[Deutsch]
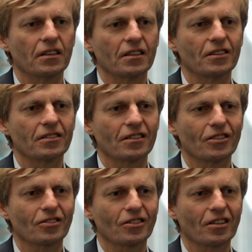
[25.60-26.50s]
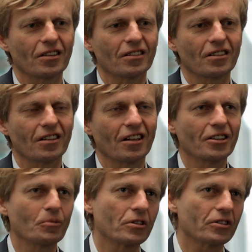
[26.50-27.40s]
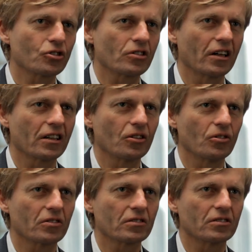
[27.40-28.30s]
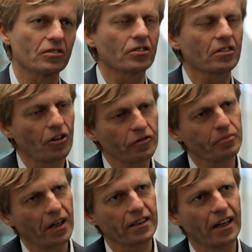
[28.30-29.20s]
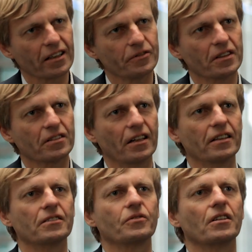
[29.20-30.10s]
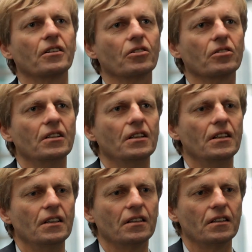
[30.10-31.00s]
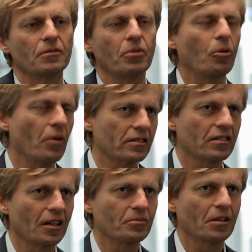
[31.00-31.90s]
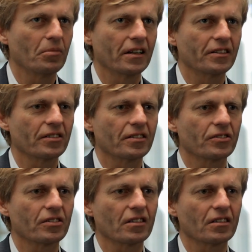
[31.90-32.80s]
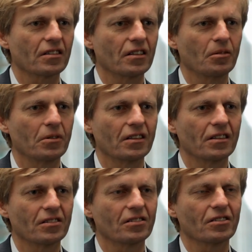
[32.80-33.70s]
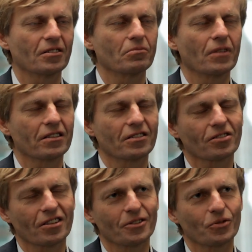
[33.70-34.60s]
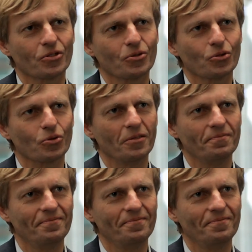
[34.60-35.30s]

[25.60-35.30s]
Äh, und dann ist das eine erhebliche Steigerung, die sich auf ein paar Jahre verteilt, weil da auch äh, Baumaßnahmen dabei sind. Aber es ist eben echtes Geld für die Kultur.